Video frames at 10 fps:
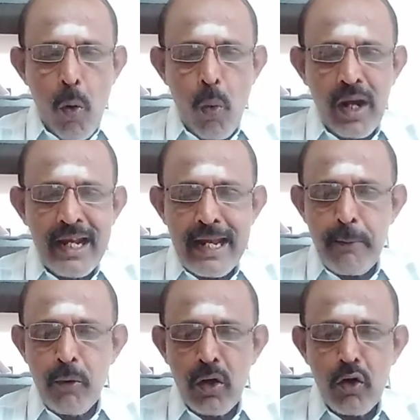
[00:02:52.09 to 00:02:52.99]
உங்கள்
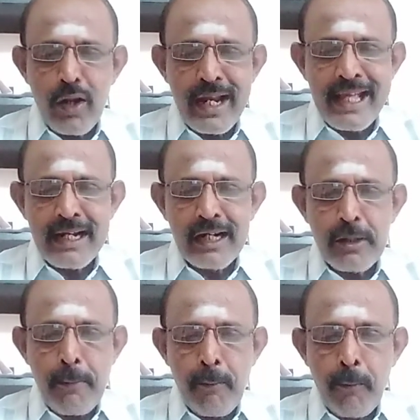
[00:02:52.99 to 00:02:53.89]
எண்ணம் உங்களுடனே
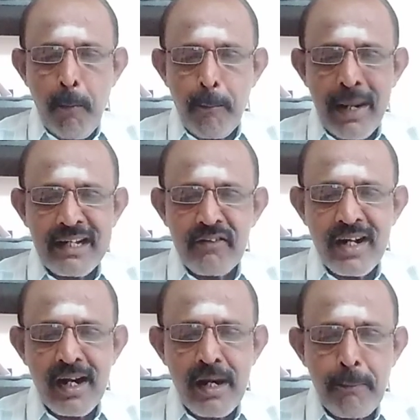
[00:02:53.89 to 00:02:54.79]
இருக்கட்டும்
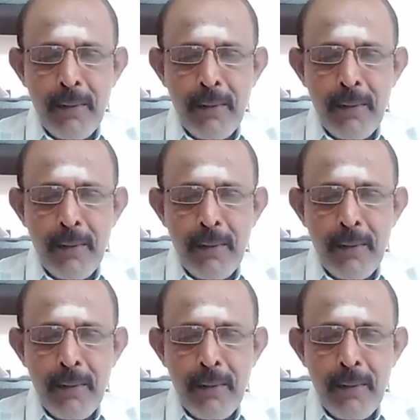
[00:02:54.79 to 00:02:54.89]
மற்றவர்கள்